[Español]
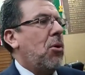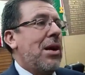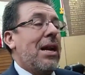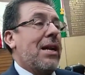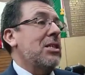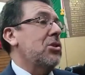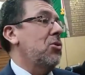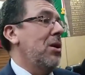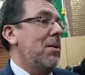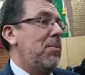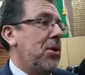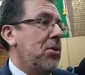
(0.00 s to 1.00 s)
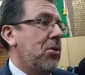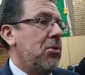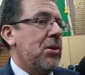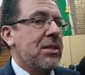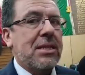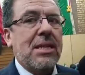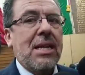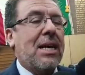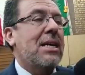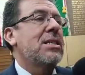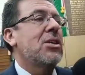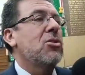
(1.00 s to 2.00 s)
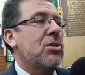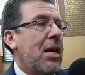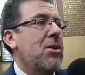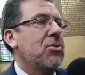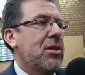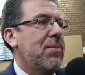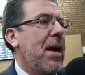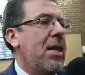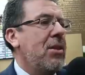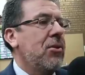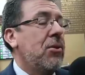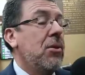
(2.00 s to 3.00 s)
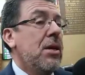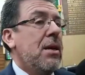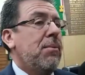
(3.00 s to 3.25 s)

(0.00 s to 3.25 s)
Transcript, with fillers: por el resto del periodo, es decir, casi dos años y medio,